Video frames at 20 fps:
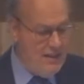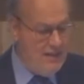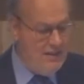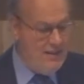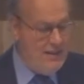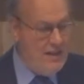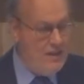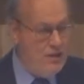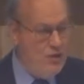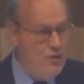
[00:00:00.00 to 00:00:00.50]

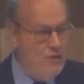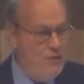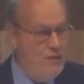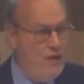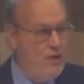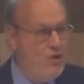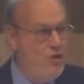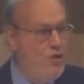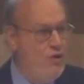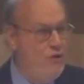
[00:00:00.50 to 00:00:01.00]
eh, Dario
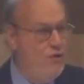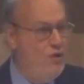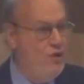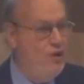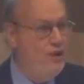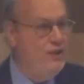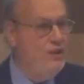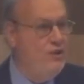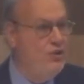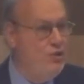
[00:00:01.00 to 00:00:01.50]

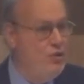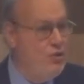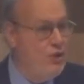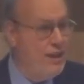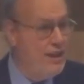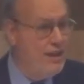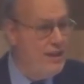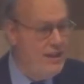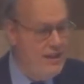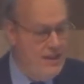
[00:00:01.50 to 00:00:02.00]
Flaccovio
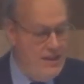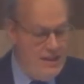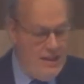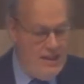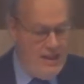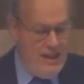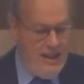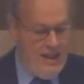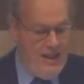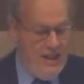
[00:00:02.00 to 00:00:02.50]
editore
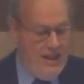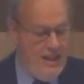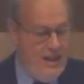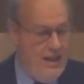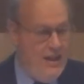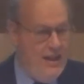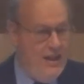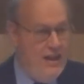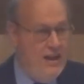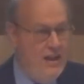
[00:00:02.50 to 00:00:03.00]

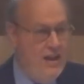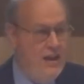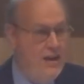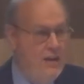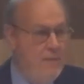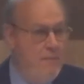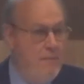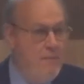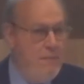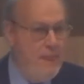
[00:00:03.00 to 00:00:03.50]
e,
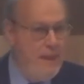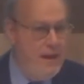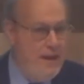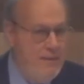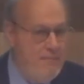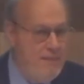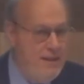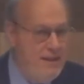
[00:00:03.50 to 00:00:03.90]
ehm, e